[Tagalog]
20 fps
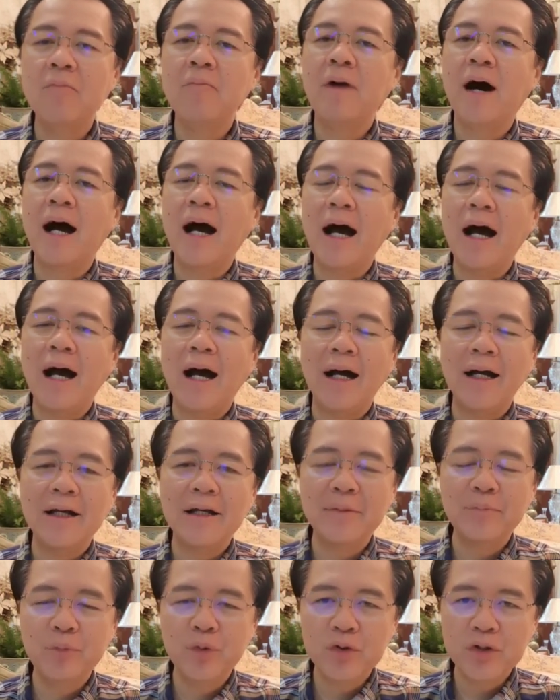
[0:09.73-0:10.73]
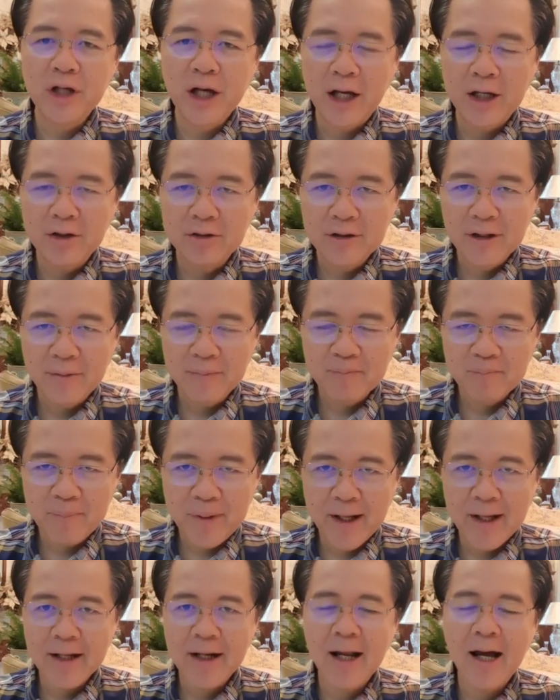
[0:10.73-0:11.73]
makakaipon kayo ng
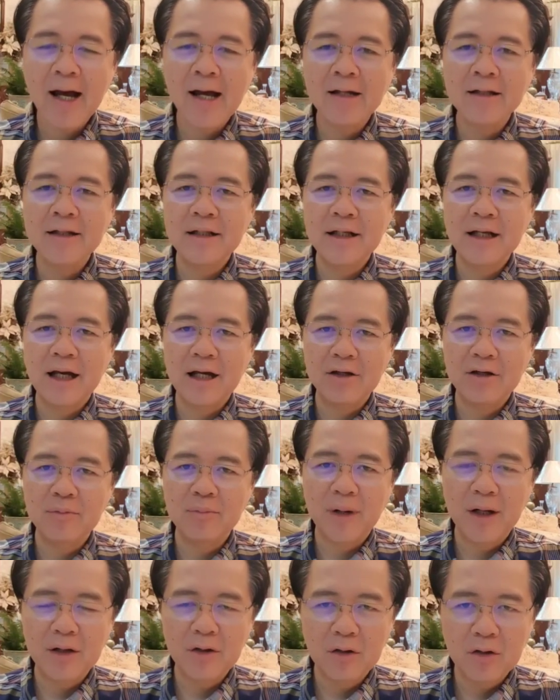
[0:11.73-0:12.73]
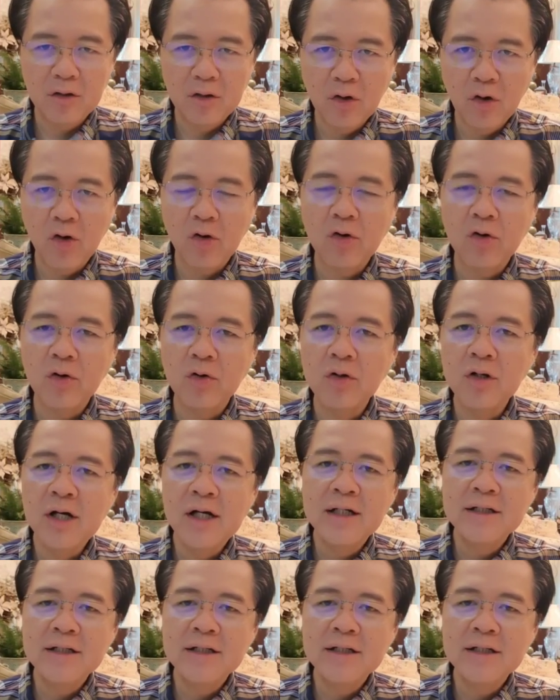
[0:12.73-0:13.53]
pera, hindi kayo maloloko,